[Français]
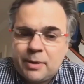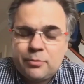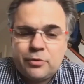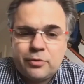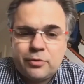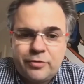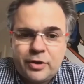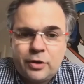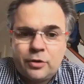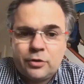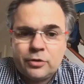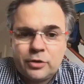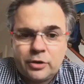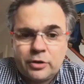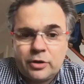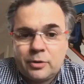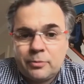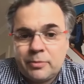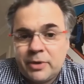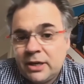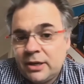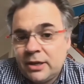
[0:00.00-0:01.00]
de faire en temps
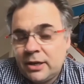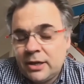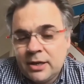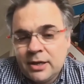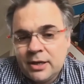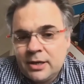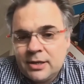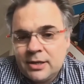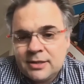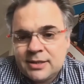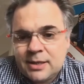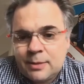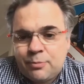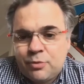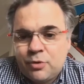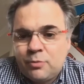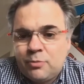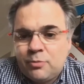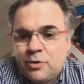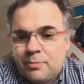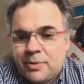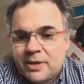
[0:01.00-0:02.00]
normal,
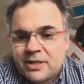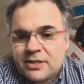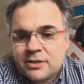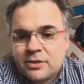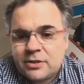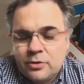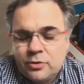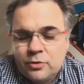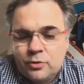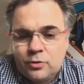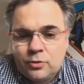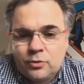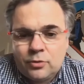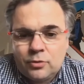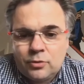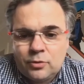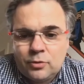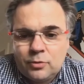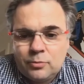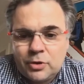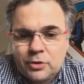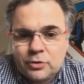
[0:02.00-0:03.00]
simplement parce qu'on
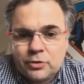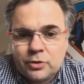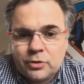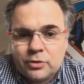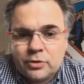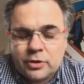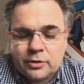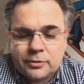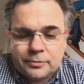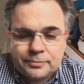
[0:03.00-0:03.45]
on manque de temps.